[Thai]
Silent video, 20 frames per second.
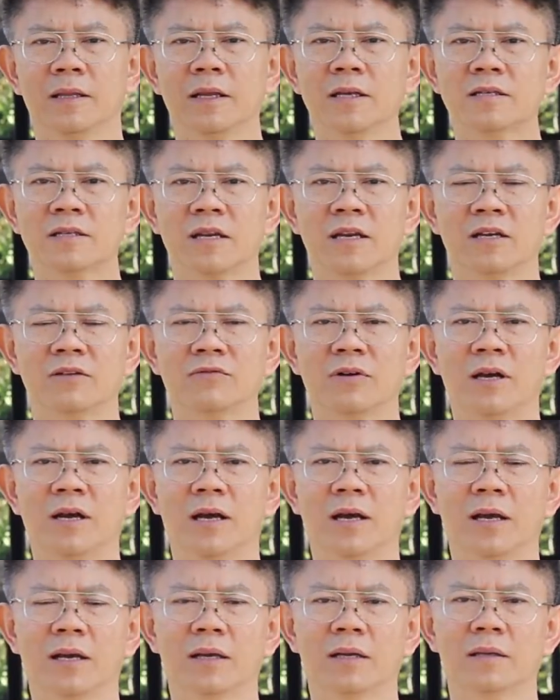นั่นแสดงว่า
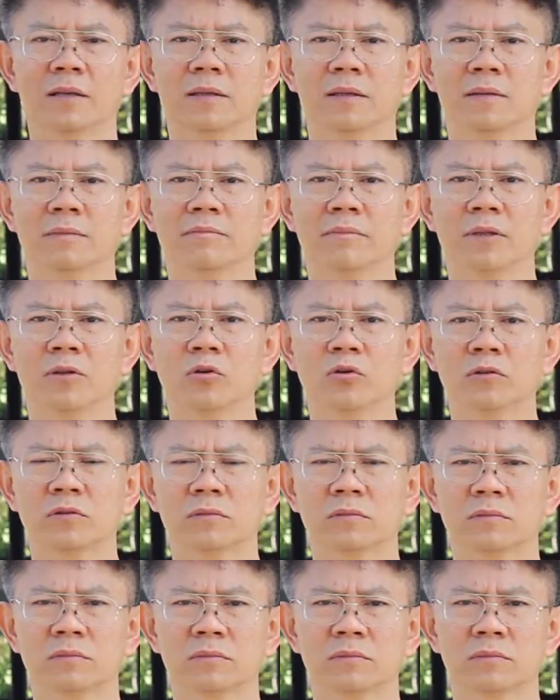มนุษย์
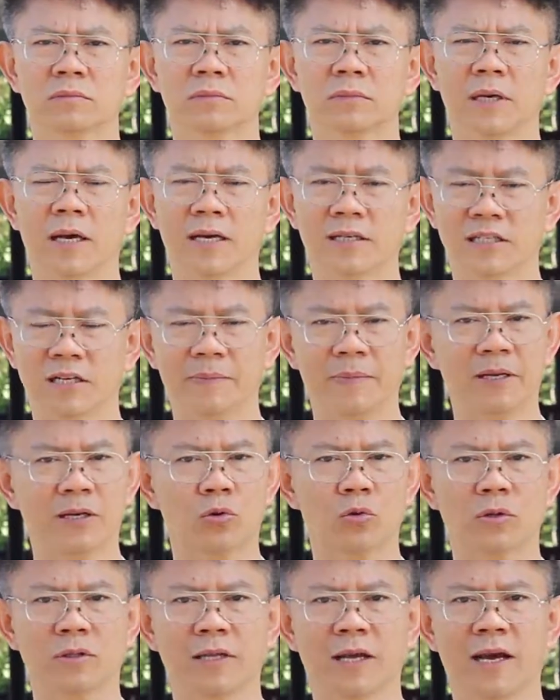อาจจะไม่
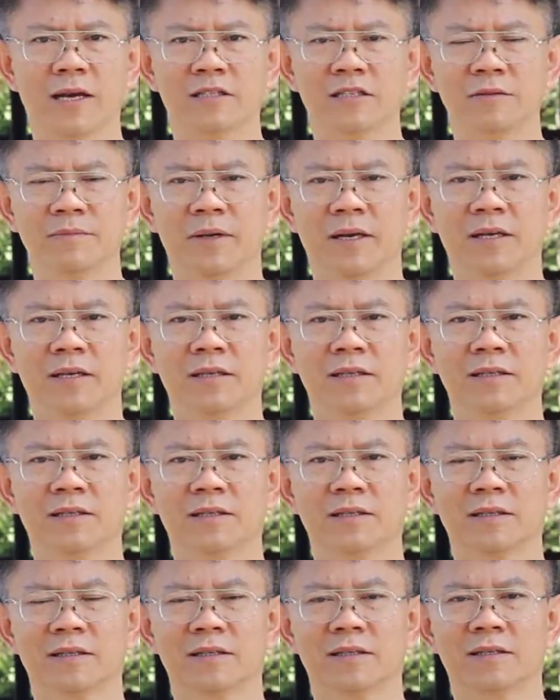กลัวตายใช่ไหม
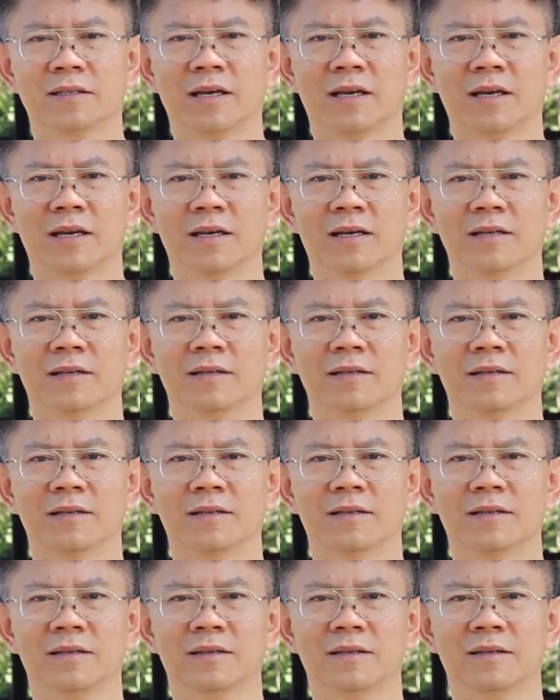นะฮะ
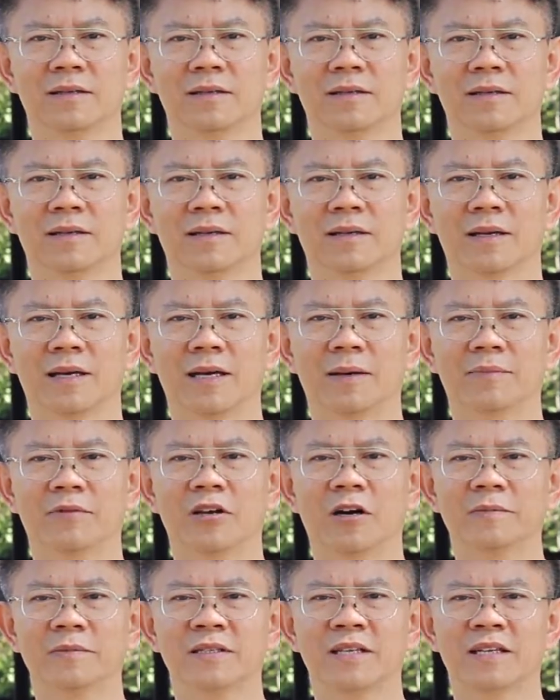
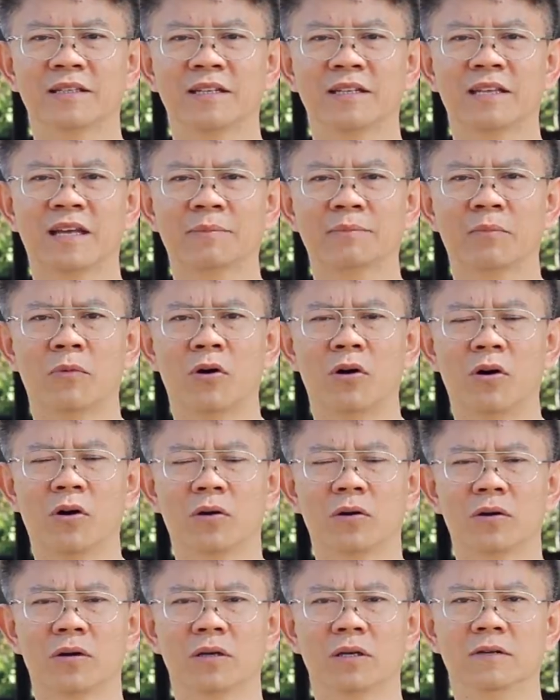คำตอบที่ท่านบอก
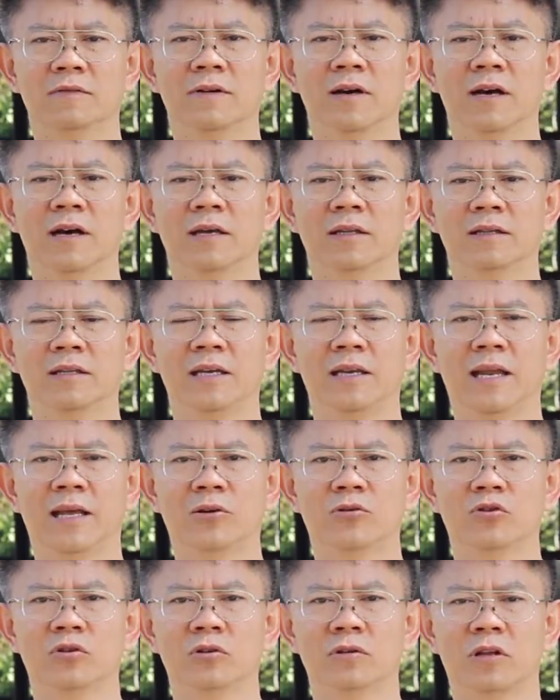หรือว่าที่หลา
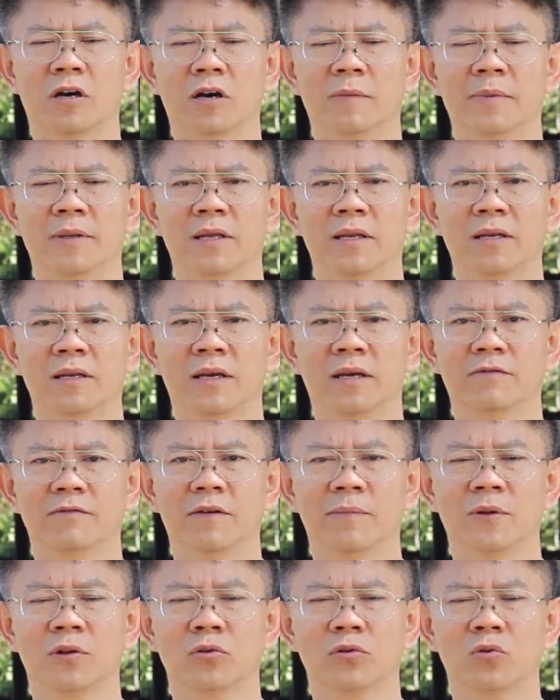ยคนตอบมานั้นเนี่ย
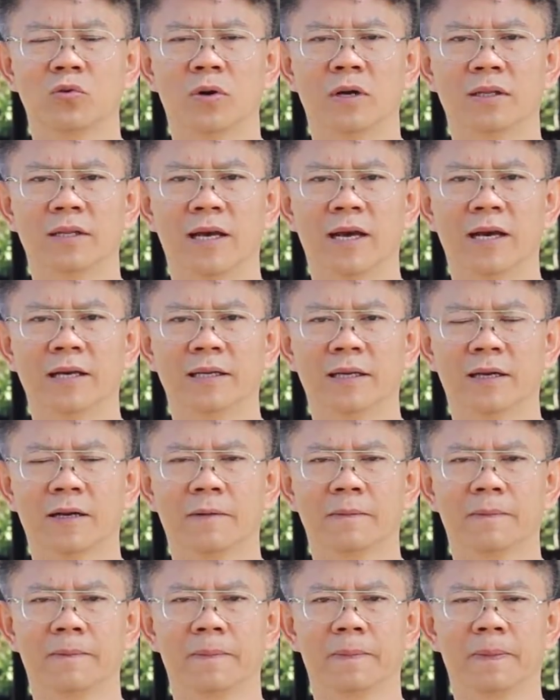ว่ามนุษย์กลัวตายนะค
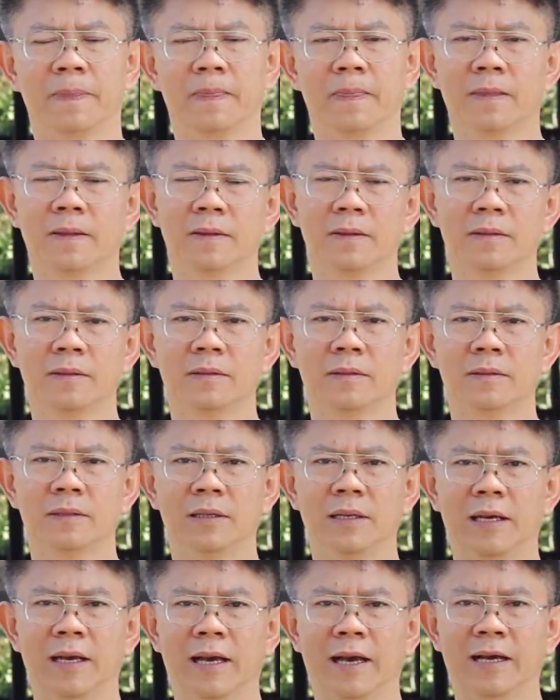รับ
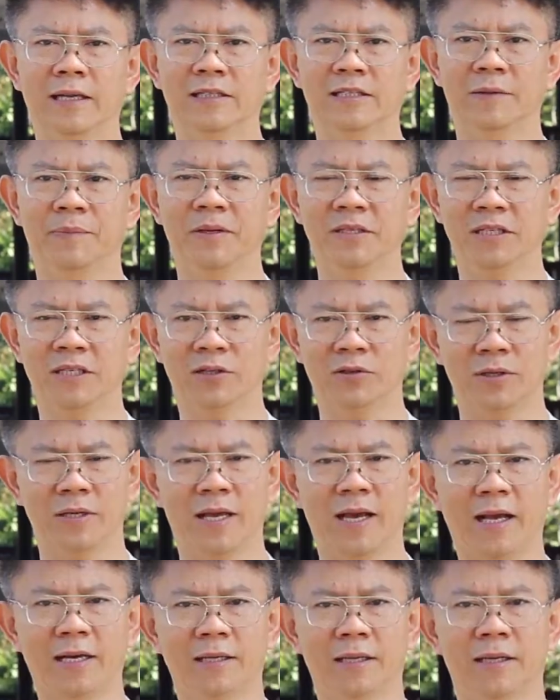อาจจะไม่จริงก็
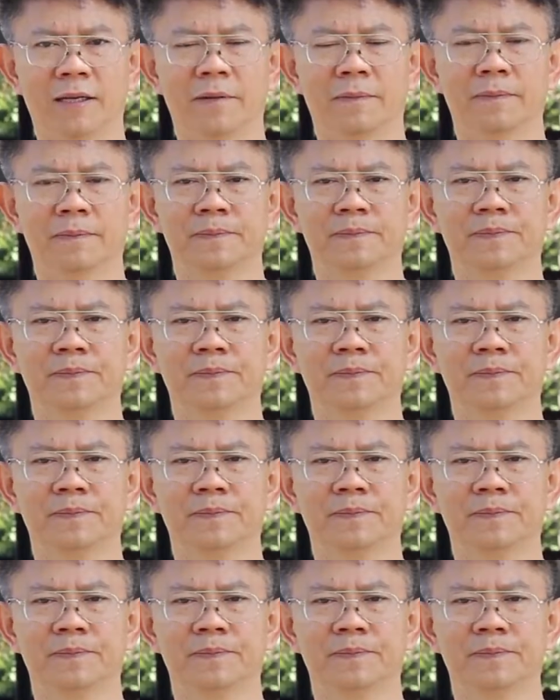ได้นะครับ